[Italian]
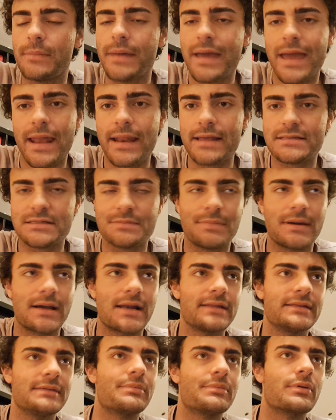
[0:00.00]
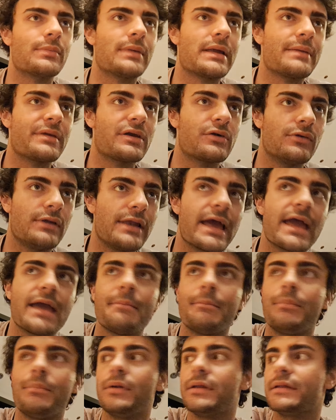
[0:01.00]
bene, si parla di problemi con
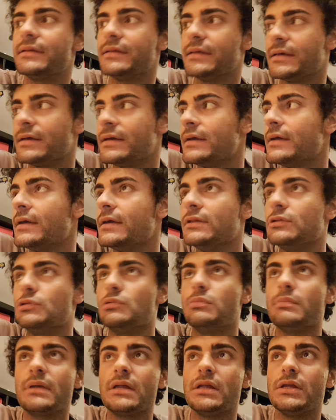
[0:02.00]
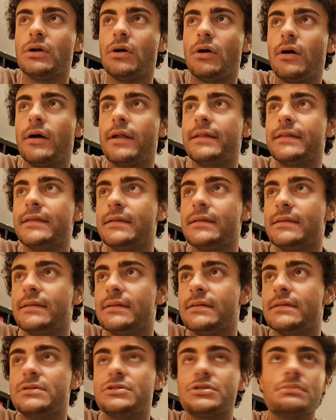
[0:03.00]
l'Empoli, di, di un milione, di, di,
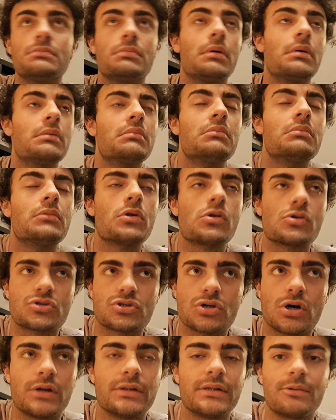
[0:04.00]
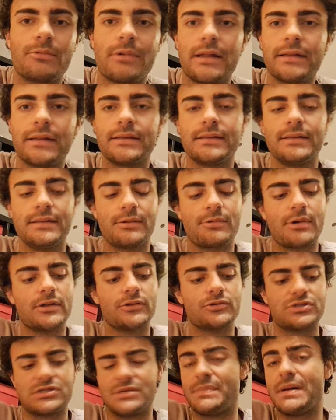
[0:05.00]
di, cibo, non lo so di, quanti, di
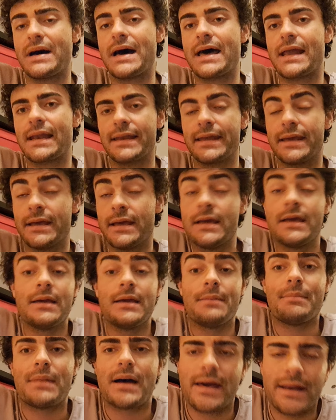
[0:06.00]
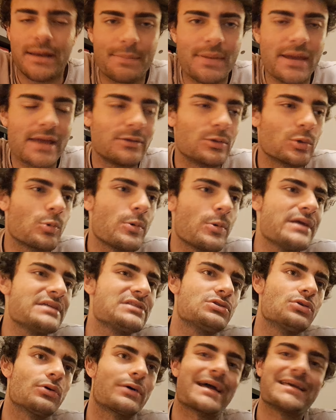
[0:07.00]
quanto si parli, ma ripeto,
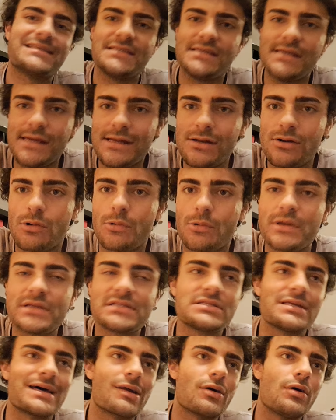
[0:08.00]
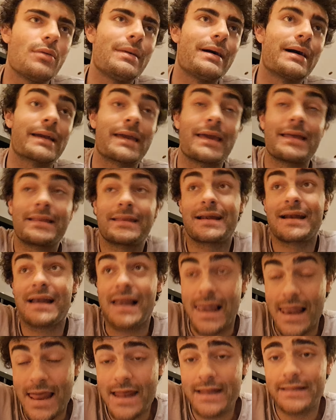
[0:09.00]
questo casino, questa roba che
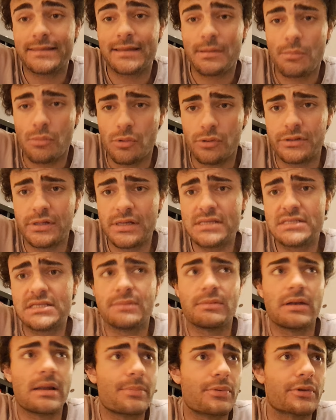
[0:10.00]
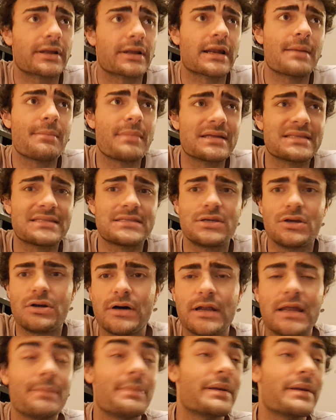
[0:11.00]
rallenta moltissimo la
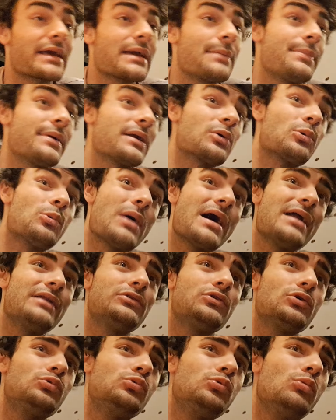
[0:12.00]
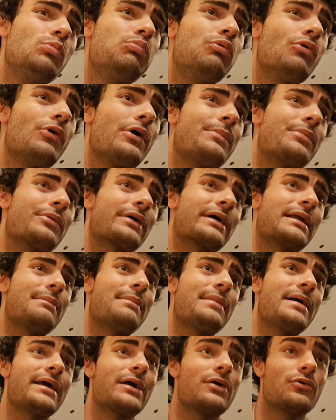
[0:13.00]
programmazione, perché per quanto tu puoi
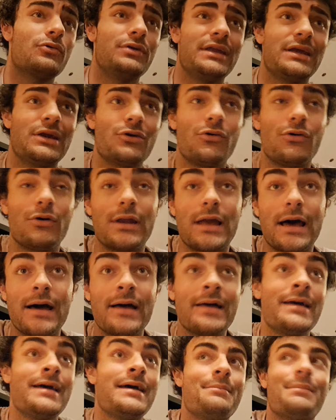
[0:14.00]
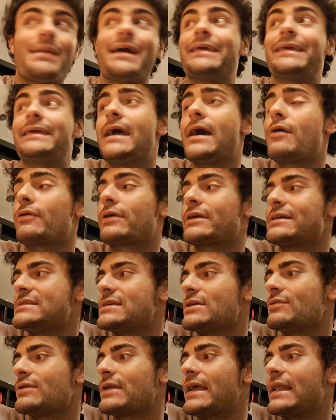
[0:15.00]
programmare con Nicola, ma è chiaro che
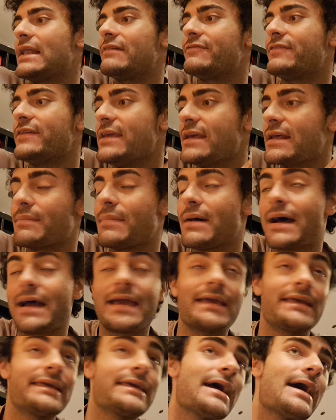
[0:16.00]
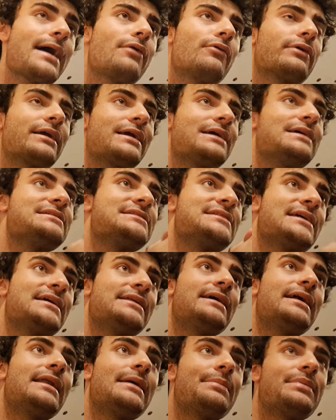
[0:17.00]
se non hai la firma, è chiaro che se
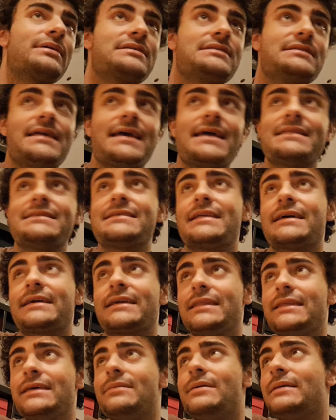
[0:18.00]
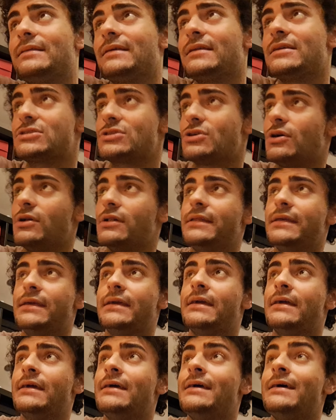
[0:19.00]
dalla presidenza, da chi deve mettere i
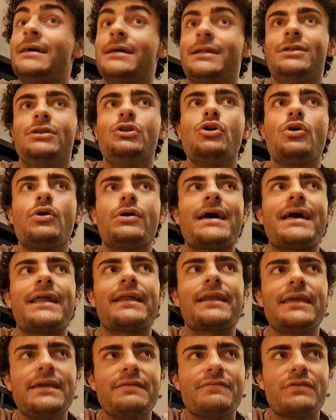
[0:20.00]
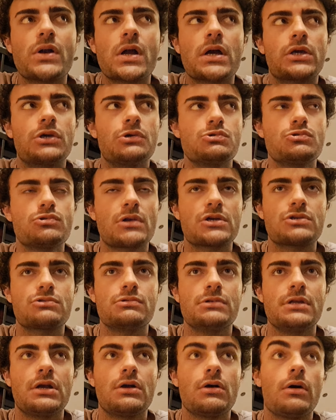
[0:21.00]
soldi, non arriva una chiusura
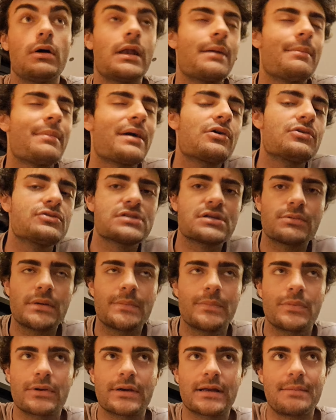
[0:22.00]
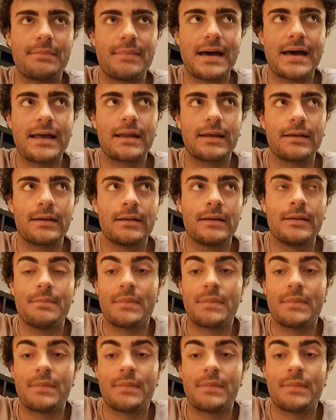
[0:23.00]
su Nicola, ma cosa vuoi programmare?